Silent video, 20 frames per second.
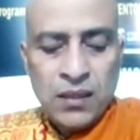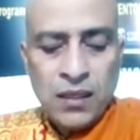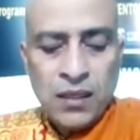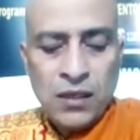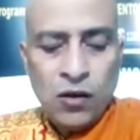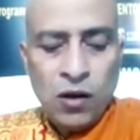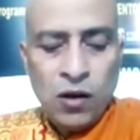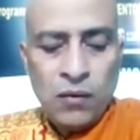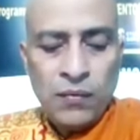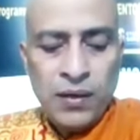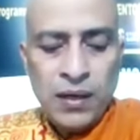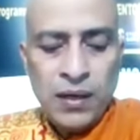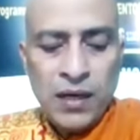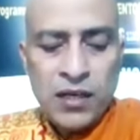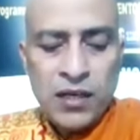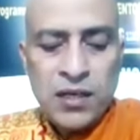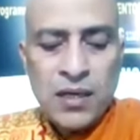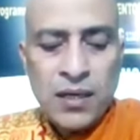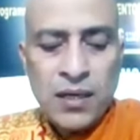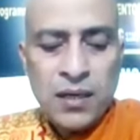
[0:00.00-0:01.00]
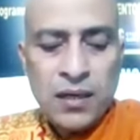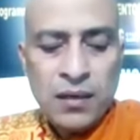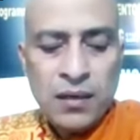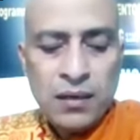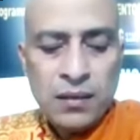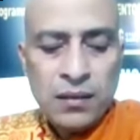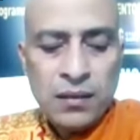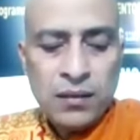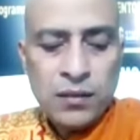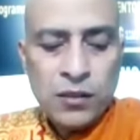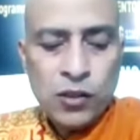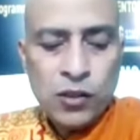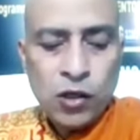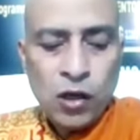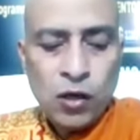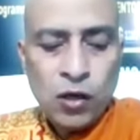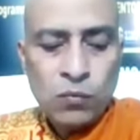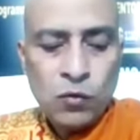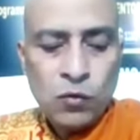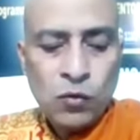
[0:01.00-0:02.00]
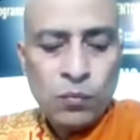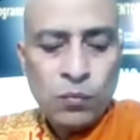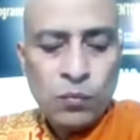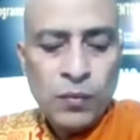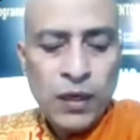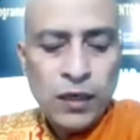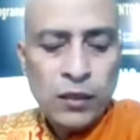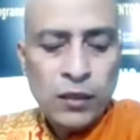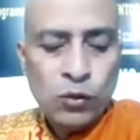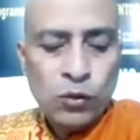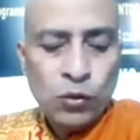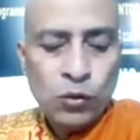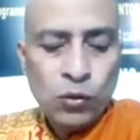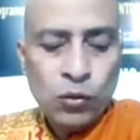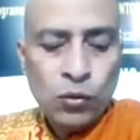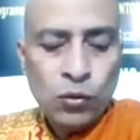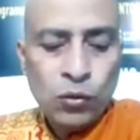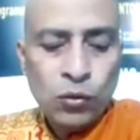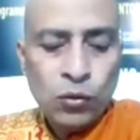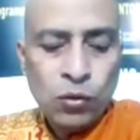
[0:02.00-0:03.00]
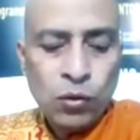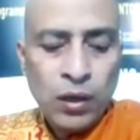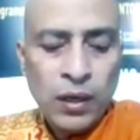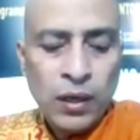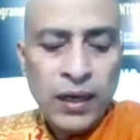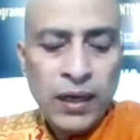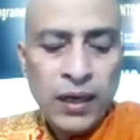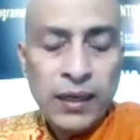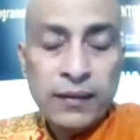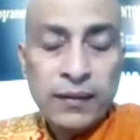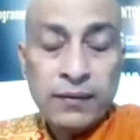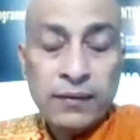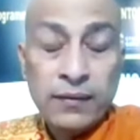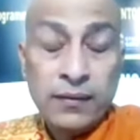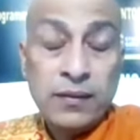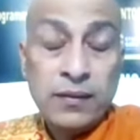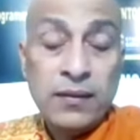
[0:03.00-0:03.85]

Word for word: তিনি অবিনাশী জন্ম মৃত্যু রহিত